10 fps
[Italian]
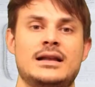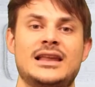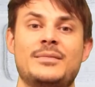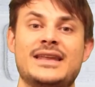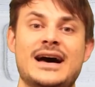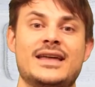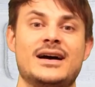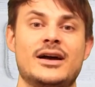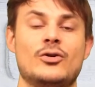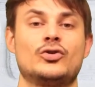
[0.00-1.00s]
La
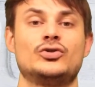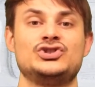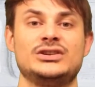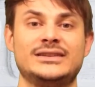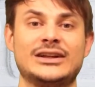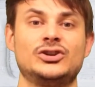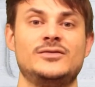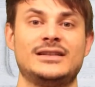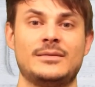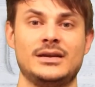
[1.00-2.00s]
banana è un concentrato
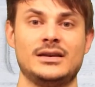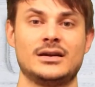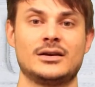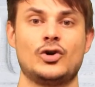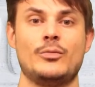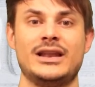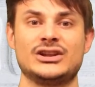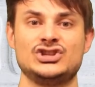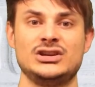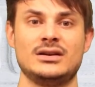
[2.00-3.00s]
di vitamine, come
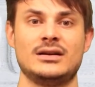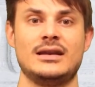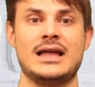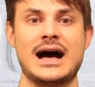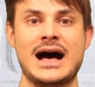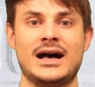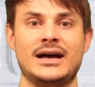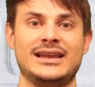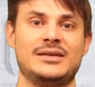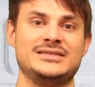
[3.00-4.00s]
la C, la A
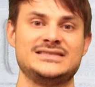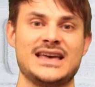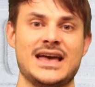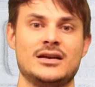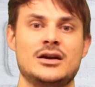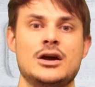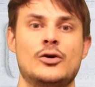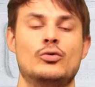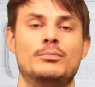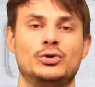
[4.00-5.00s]
e la B6,
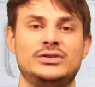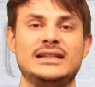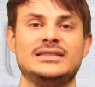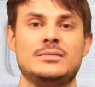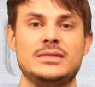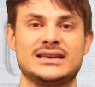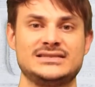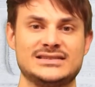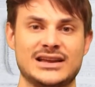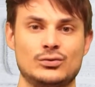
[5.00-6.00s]
un potente
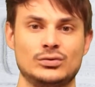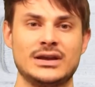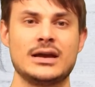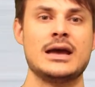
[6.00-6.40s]
mix di salute